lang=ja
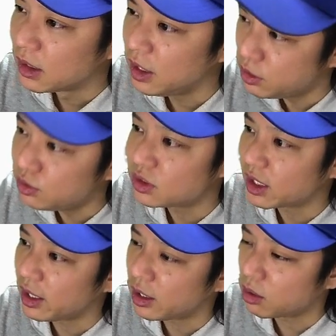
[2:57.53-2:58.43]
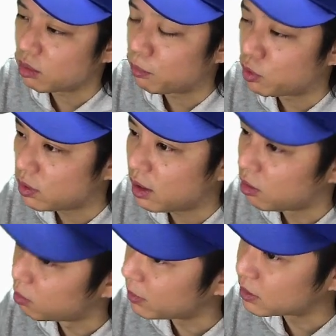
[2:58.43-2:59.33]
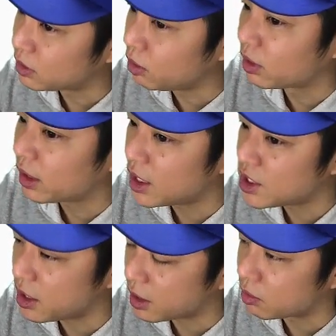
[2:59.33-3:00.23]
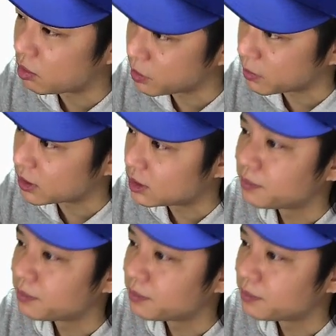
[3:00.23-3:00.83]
いくんじゃないかなと僕は思います今日期待したいなと思います